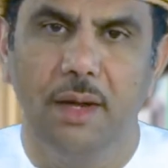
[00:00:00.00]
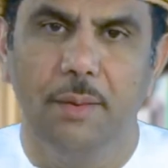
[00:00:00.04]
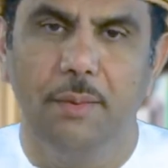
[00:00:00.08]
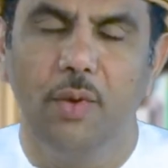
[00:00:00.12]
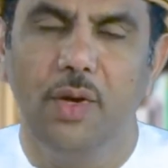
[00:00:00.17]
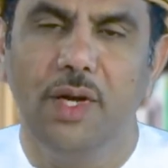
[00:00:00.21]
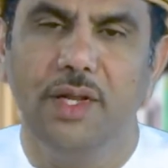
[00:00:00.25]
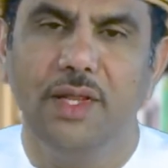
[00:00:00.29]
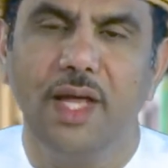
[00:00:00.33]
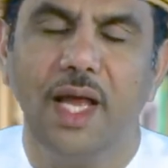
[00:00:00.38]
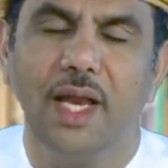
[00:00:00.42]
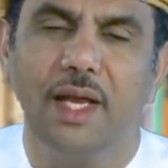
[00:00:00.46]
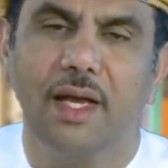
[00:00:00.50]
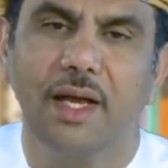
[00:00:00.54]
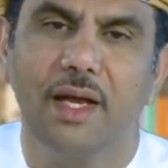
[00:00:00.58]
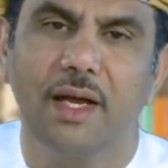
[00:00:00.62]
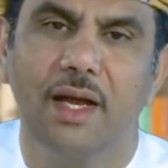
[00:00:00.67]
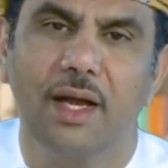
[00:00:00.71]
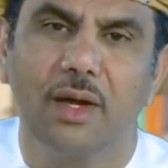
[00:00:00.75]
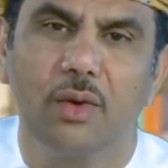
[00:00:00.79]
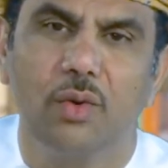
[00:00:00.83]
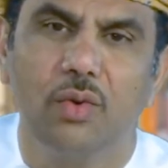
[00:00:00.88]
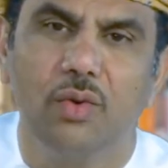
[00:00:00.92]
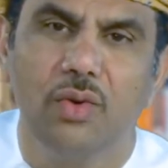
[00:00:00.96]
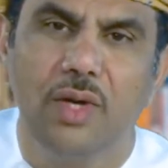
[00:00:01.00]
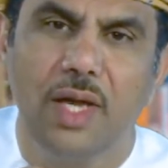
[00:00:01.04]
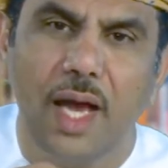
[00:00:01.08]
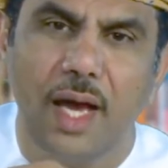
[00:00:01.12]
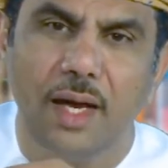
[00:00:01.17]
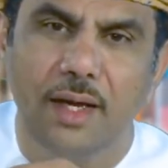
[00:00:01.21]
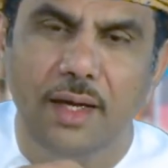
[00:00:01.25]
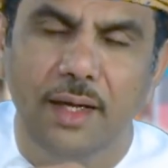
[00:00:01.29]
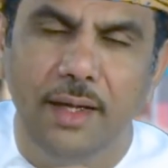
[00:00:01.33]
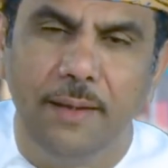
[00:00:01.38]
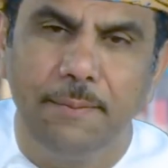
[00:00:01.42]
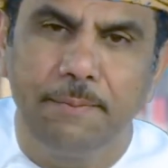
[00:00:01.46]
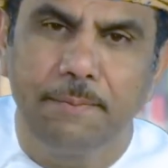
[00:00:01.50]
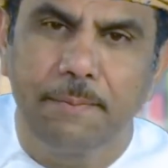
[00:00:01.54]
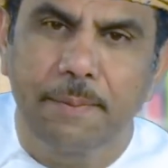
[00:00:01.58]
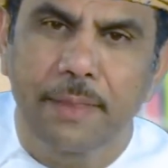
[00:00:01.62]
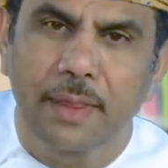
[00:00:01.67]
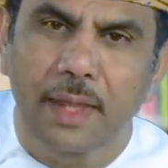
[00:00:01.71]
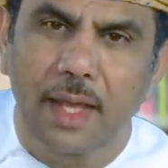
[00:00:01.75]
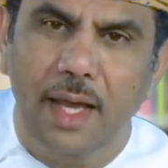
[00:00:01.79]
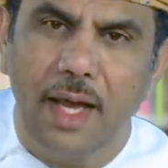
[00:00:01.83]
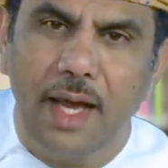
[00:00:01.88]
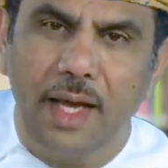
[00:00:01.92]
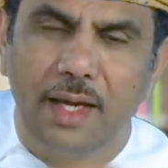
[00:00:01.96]
ولذلك نقول يعني
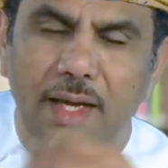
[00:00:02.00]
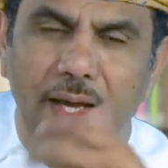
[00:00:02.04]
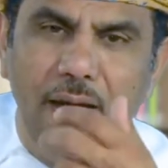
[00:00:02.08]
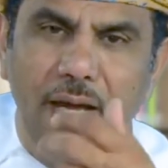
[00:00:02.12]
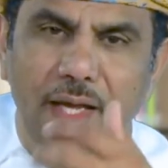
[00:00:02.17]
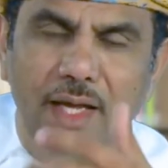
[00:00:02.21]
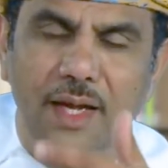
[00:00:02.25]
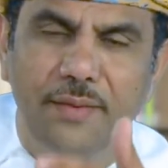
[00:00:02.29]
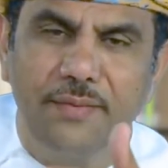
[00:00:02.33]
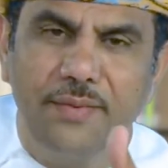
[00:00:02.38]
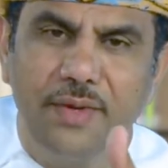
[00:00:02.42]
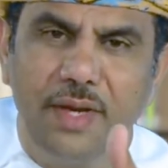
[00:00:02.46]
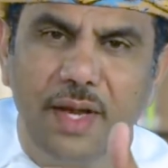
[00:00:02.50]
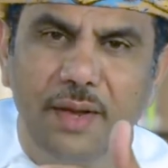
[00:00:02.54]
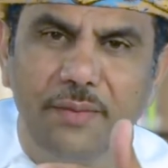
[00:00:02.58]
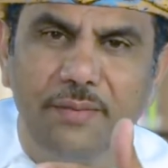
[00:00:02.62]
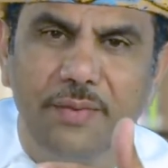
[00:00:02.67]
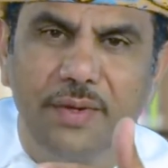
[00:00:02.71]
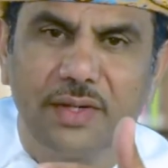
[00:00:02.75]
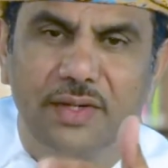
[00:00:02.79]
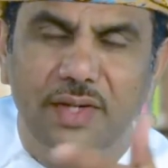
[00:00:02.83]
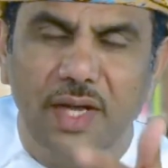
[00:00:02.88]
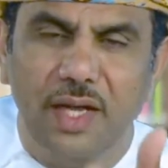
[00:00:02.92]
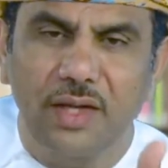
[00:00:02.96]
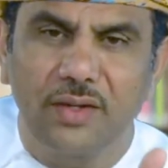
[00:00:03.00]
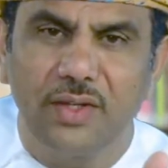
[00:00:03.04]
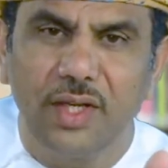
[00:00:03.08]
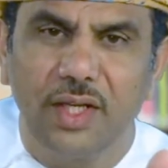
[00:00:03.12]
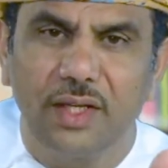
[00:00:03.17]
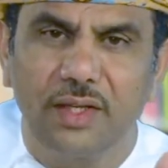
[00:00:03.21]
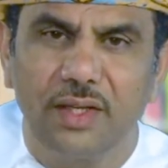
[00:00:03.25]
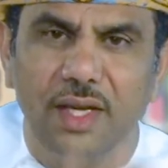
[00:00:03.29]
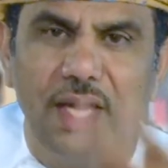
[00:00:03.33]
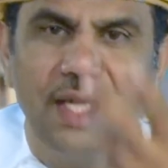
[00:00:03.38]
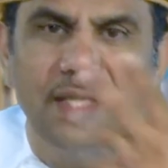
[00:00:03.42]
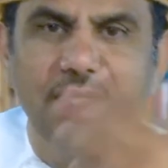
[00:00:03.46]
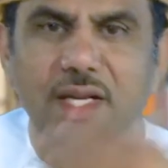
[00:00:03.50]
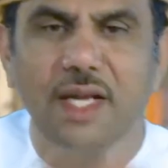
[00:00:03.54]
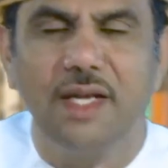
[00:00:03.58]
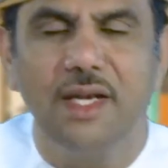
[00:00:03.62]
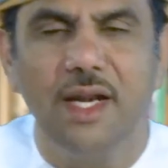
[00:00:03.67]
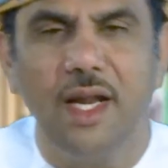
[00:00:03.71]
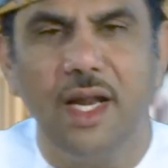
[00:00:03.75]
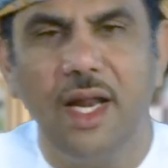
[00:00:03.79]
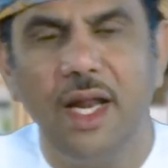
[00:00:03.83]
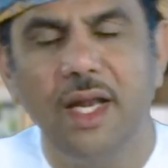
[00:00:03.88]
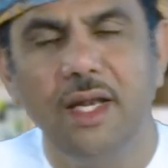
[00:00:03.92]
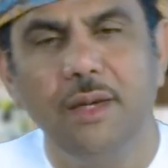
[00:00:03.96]
إحنا هدفنا في التخطيط ليس أن
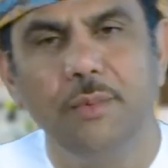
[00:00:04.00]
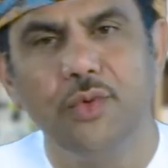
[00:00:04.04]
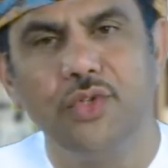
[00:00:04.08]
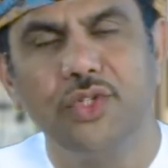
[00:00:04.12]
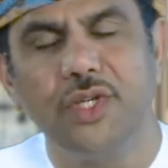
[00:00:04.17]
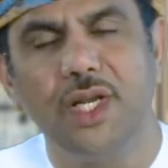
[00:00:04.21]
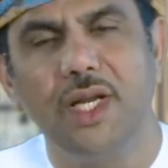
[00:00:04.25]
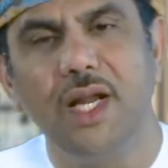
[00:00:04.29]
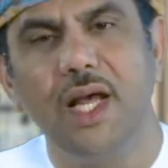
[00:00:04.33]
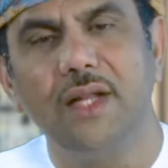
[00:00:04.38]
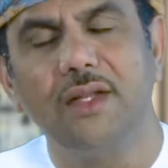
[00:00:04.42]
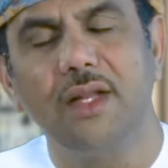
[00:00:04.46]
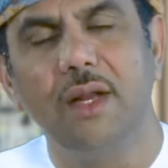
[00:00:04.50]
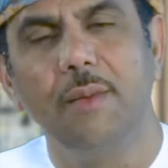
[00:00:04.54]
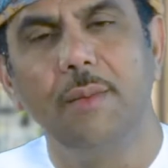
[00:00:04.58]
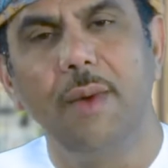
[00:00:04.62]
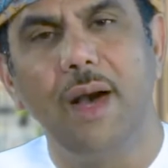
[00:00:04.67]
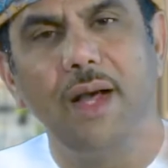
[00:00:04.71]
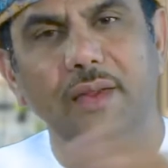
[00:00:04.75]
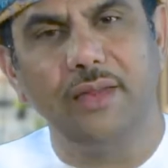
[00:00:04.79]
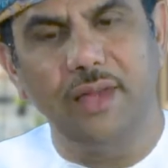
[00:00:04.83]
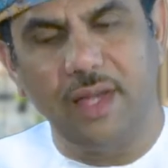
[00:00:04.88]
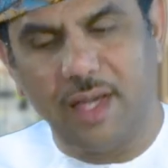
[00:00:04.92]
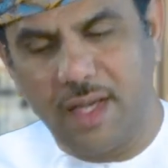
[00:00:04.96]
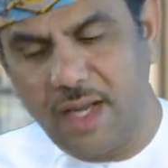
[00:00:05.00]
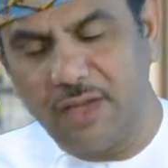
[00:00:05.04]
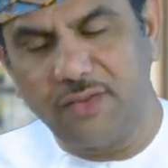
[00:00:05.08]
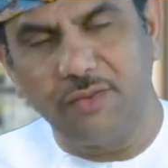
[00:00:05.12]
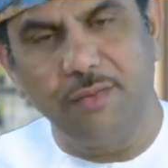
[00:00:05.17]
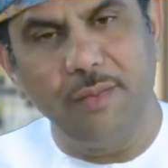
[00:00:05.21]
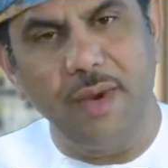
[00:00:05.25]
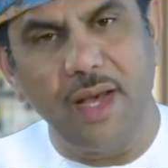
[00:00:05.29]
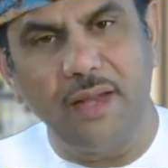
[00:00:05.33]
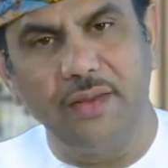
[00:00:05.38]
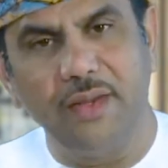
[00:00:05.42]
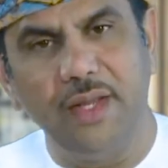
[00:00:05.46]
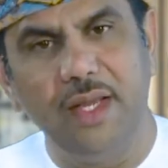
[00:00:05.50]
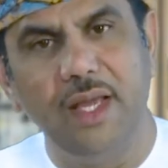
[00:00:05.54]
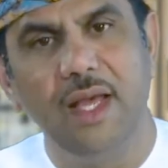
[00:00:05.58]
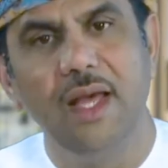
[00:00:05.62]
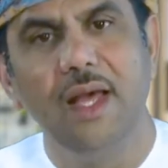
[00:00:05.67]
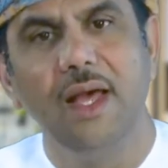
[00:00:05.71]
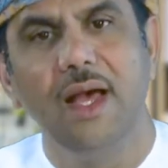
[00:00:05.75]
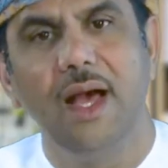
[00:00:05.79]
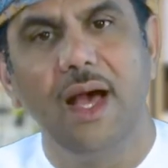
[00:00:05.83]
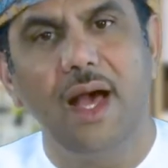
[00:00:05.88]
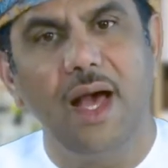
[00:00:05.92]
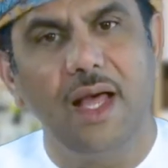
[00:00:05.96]
نحل مشكلات الماضي خلاص ماضي
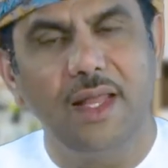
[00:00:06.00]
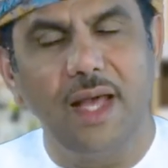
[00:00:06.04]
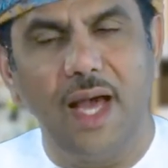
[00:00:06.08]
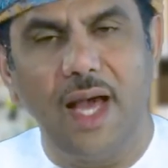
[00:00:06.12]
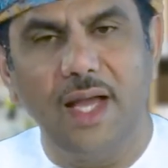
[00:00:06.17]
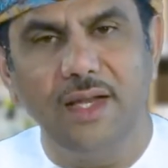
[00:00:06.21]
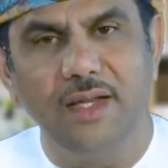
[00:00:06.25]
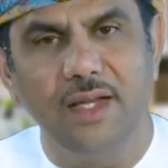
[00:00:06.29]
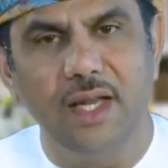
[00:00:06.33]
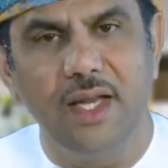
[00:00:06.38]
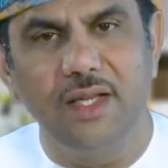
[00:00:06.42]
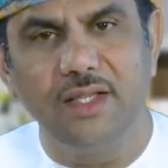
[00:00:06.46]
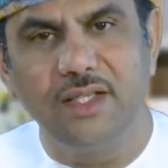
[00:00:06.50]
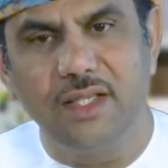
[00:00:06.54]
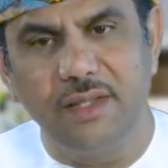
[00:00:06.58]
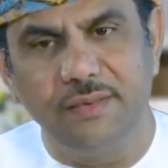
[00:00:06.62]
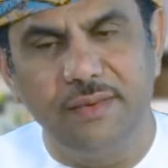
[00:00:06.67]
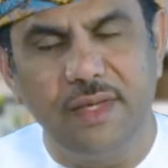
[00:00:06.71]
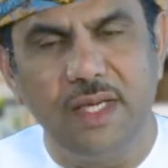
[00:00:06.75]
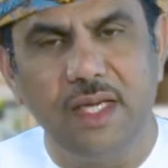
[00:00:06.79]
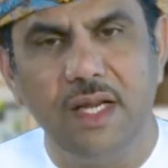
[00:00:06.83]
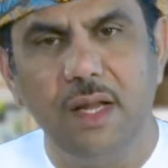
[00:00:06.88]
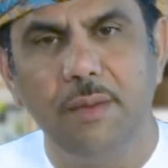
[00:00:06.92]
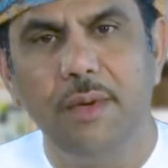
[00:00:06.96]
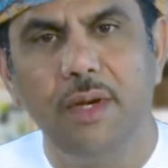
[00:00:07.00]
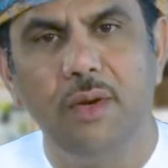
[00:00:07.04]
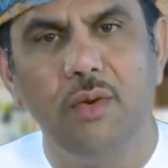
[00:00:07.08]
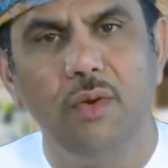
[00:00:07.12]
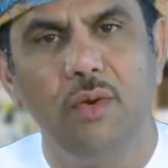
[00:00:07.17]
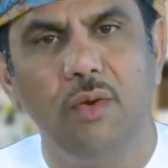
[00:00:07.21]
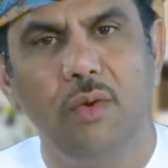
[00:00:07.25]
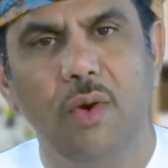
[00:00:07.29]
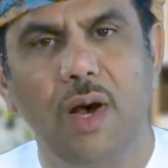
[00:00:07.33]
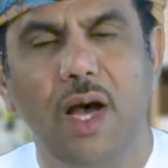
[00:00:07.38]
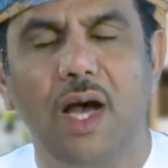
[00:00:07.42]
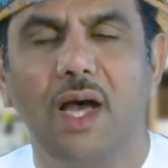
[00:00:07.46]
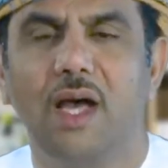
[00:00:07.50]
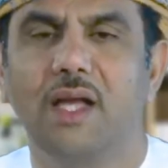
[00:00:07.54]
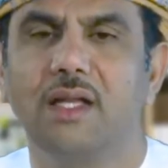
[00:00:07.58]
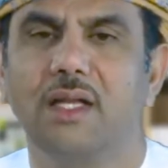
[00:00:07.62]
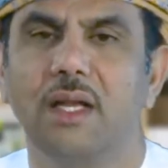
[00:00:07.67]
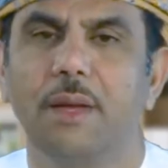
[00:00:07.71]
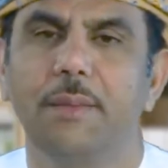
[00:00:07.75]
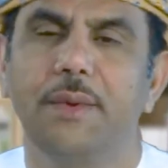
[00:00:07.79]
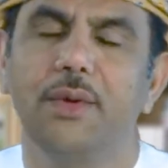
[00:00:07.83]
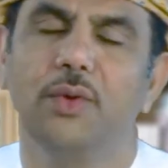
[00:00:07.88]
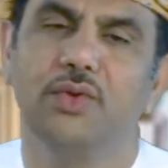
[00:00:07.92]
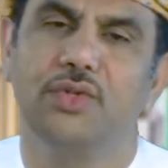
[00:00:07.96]
هذا عدى استفدنا منه
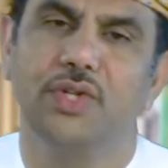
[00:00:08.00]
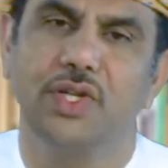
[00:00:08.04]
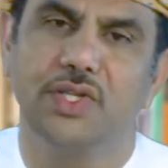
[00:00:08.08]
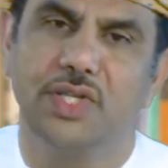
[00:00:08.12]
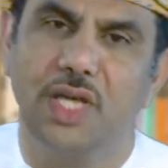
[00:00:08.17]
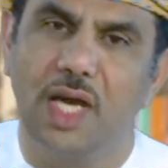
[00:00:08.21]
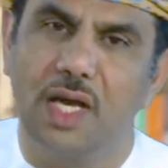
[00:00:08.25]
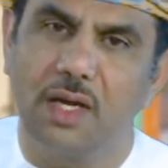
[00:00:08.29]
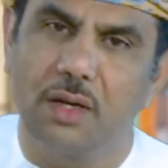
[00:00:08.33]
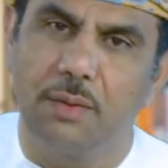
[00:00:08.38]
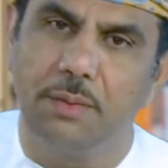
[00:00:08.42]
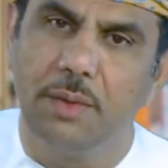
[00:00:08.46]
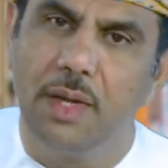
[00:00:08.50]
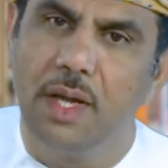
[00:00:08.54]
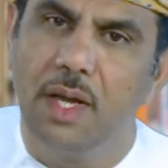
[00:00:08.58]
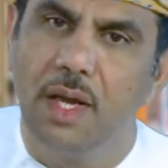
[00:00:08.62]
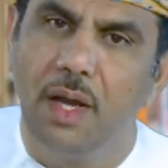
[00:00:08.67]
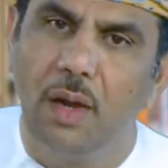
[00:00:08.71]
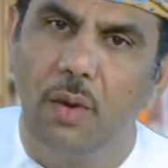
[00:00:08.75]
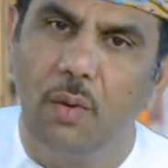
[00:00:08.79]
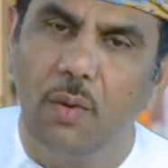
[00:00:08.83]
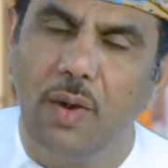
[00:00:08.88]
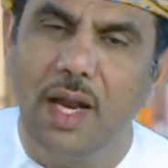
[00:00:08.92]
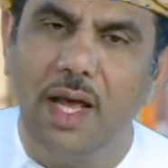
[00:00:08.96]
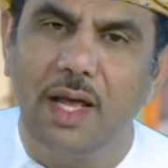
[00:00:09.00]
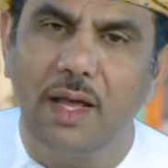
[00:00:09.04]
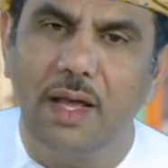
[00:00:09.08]
وأخذنا منه التجارب ولا